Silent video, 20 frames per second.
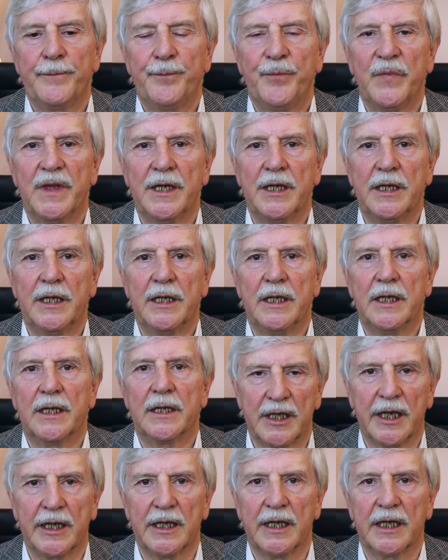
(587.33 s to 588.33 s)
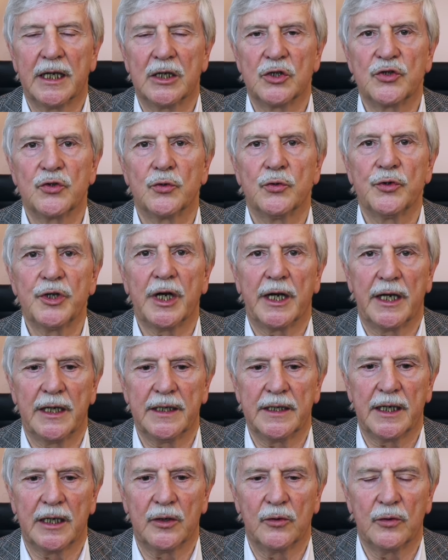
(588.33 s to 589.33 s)
die deine
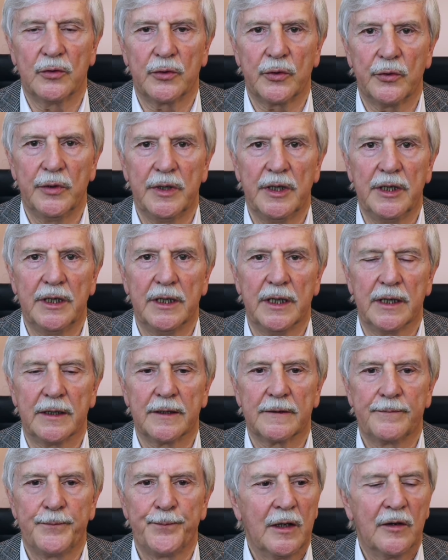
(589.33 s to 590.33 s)
Gesundheit auch ruiniert.